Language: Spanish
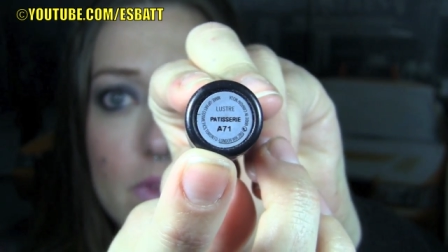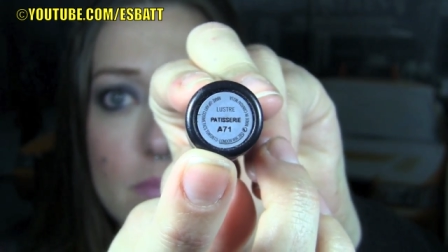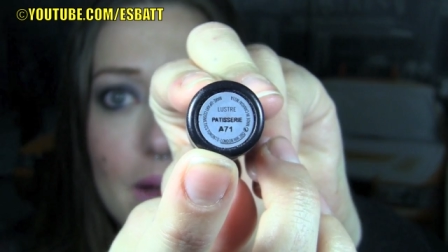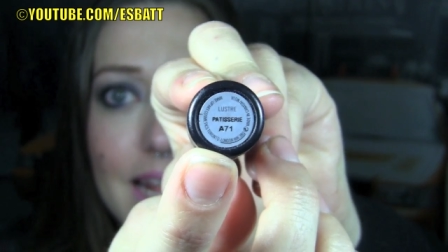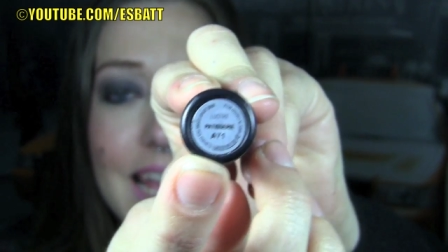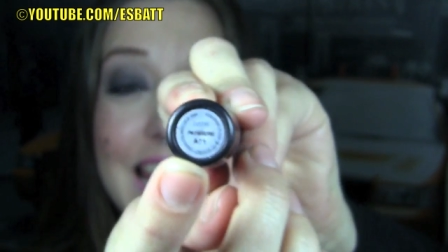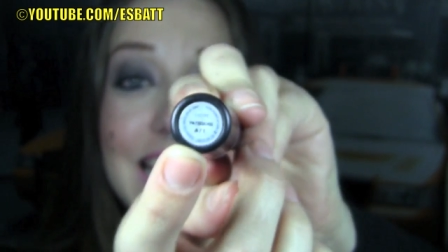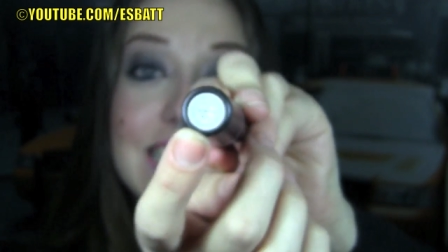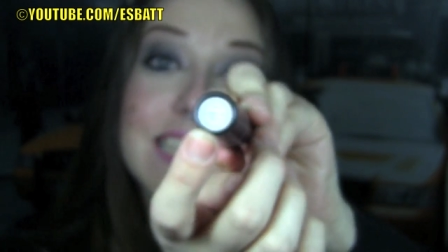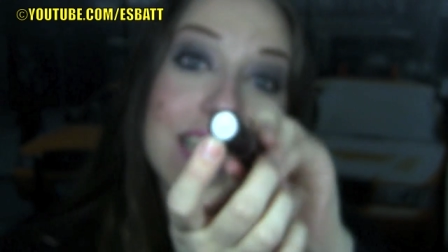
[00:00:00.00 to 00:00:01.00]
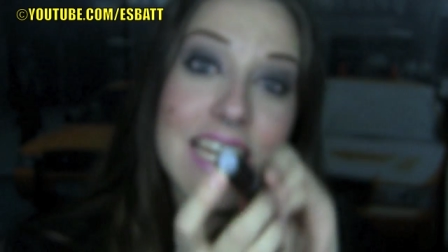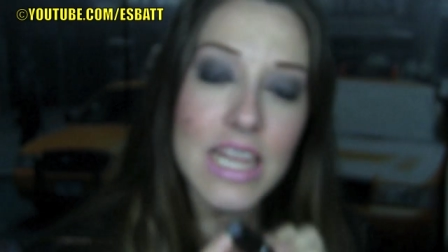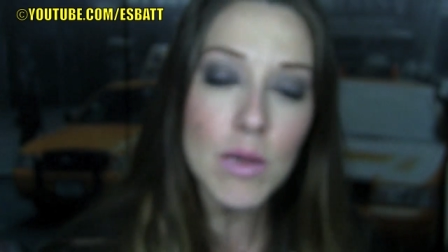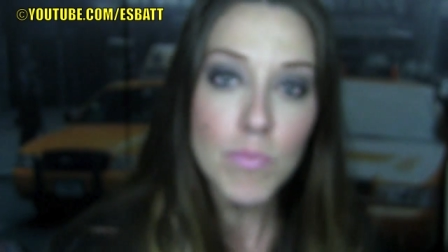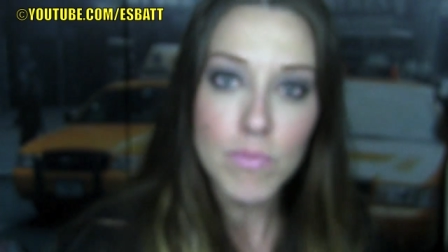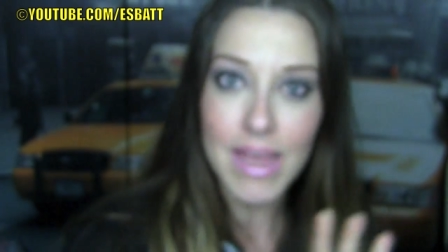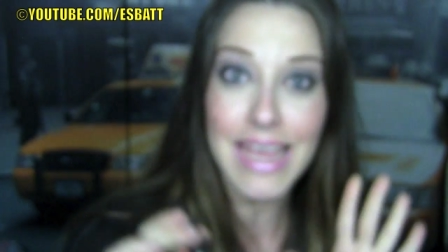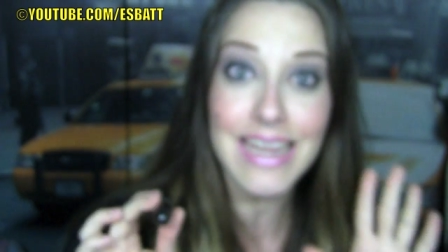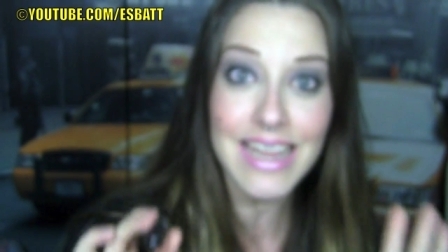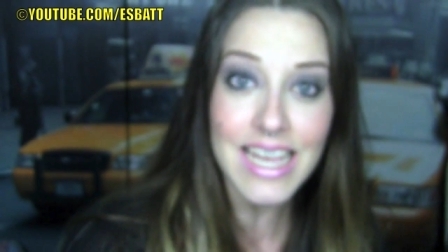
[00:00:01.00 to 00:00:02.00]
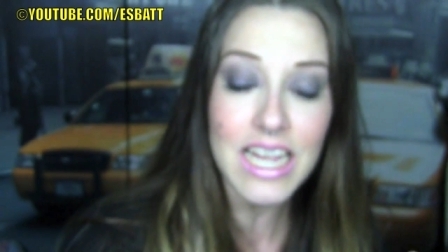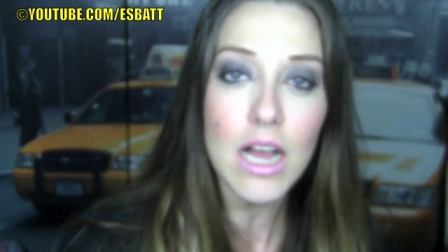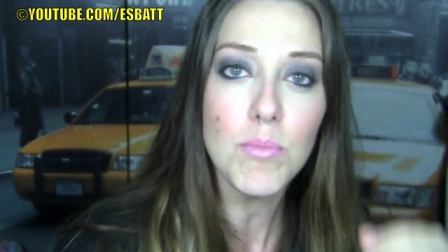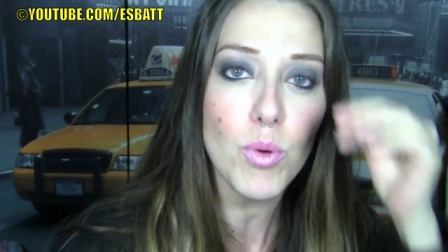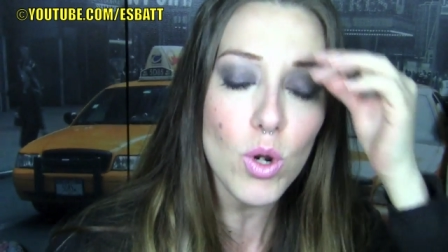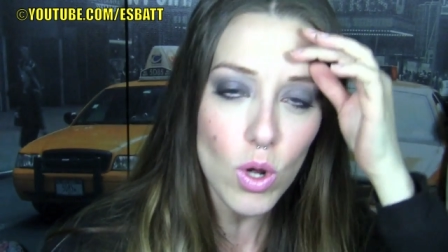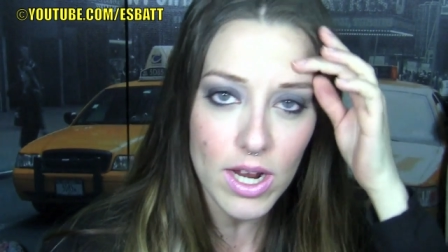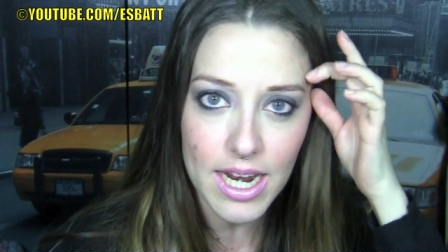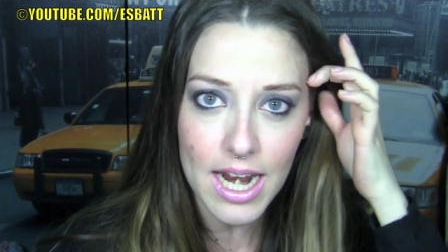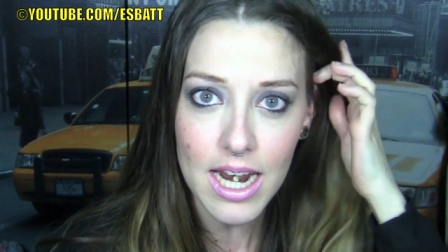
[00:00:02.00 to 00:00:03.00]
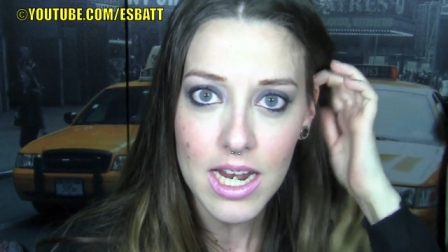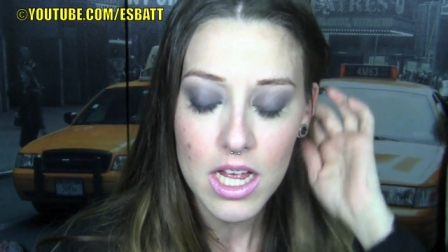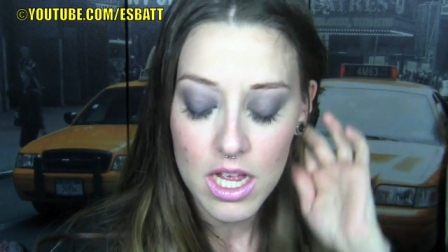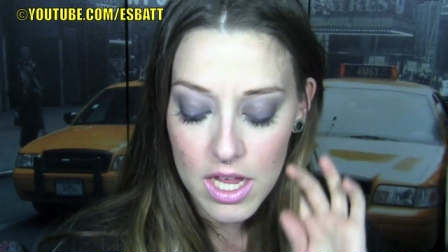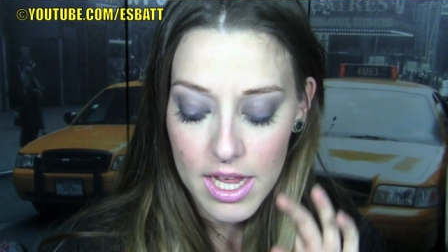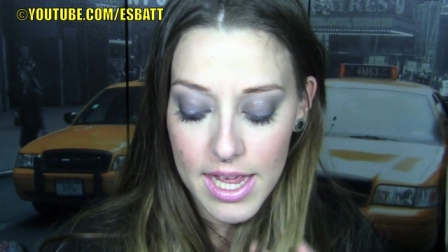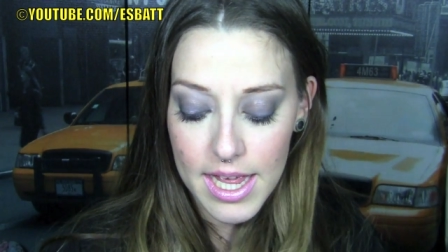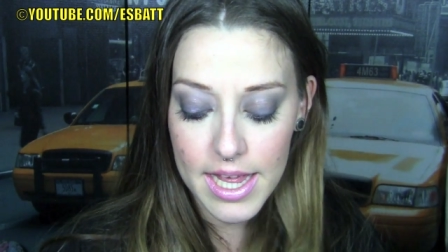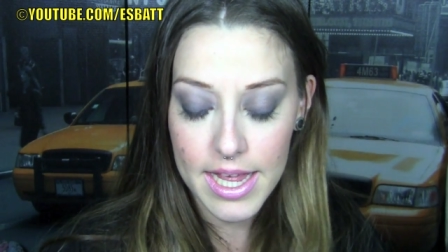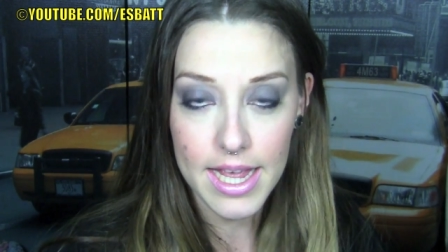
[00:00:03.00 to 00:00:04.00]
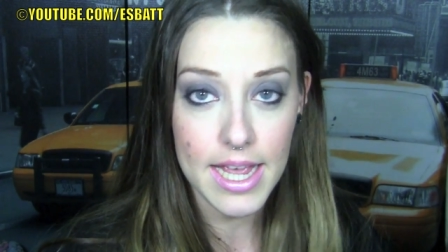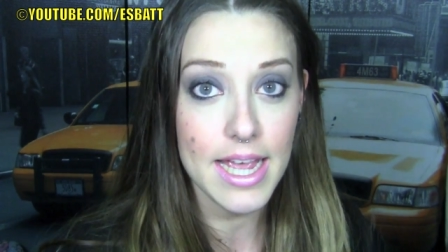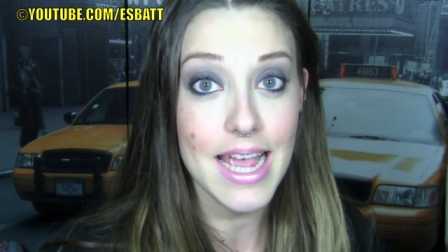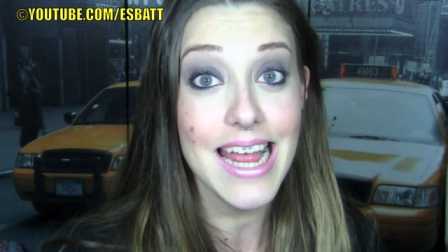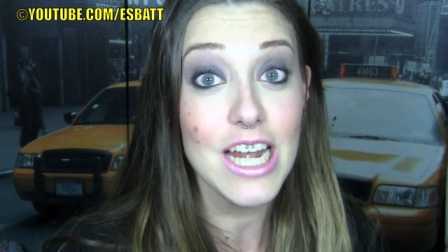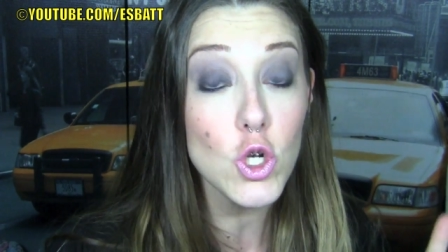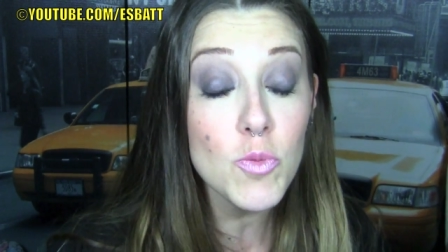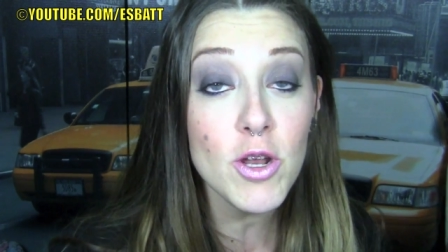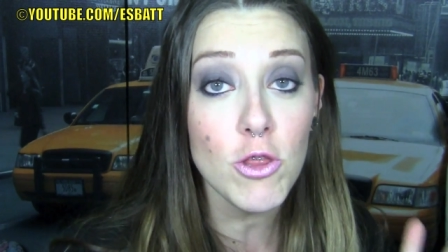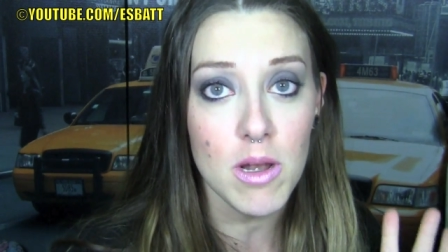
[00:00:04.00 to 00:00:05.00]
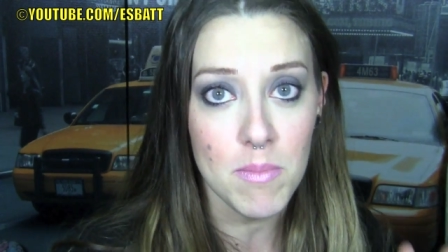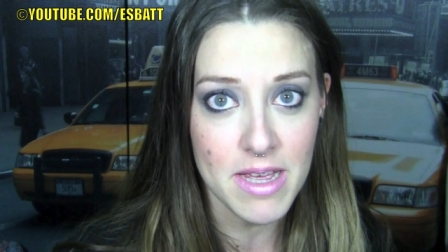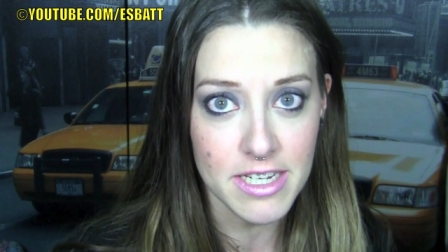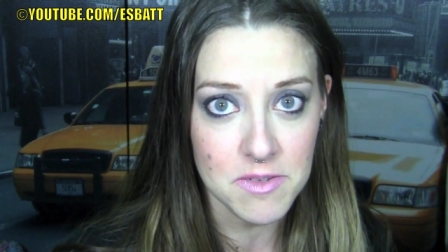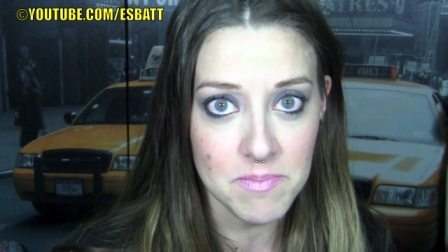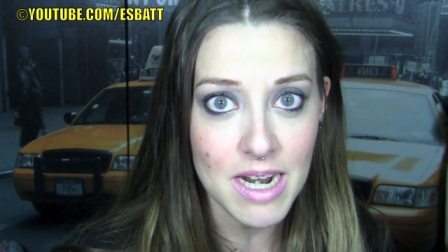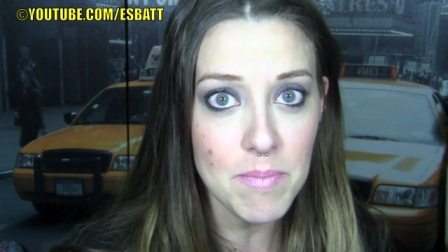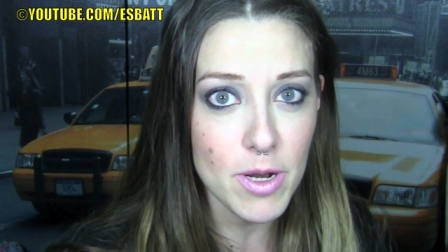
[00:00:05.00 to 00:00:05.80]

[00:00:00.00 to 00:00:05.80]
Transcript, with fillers: ¿vale? El 7 indica, por lo general, eh, el número del mes, ¿vale?